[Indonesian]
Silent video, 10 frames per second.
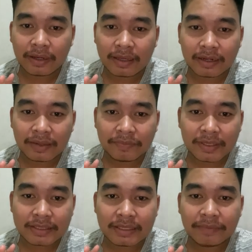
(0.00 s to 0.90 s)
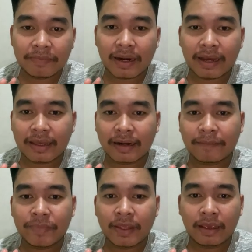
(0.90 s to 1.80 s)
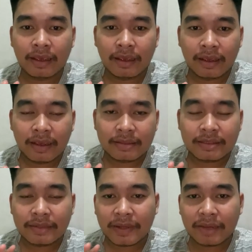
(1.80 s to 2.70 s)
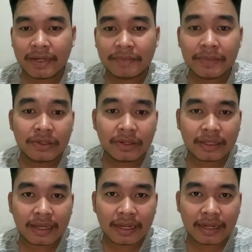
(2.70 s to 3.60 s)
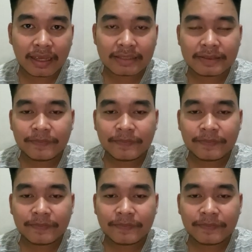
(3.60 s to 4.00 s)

akhirnya bisa berakhir jadi bagaimana menurut kalian guys?